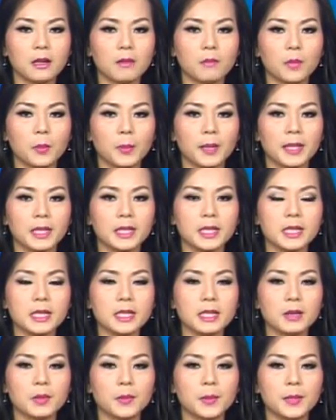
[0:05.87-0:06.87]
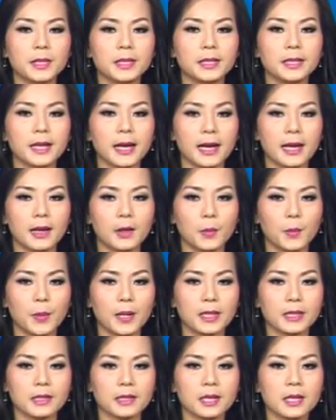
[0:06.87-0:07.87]
công một căn cứ dân quân người
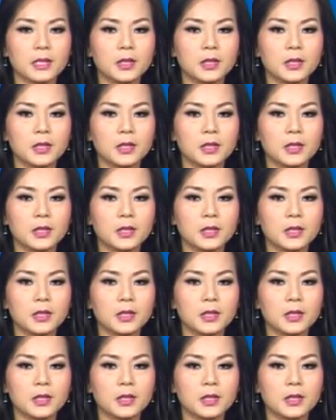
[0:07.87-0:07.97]
Alawite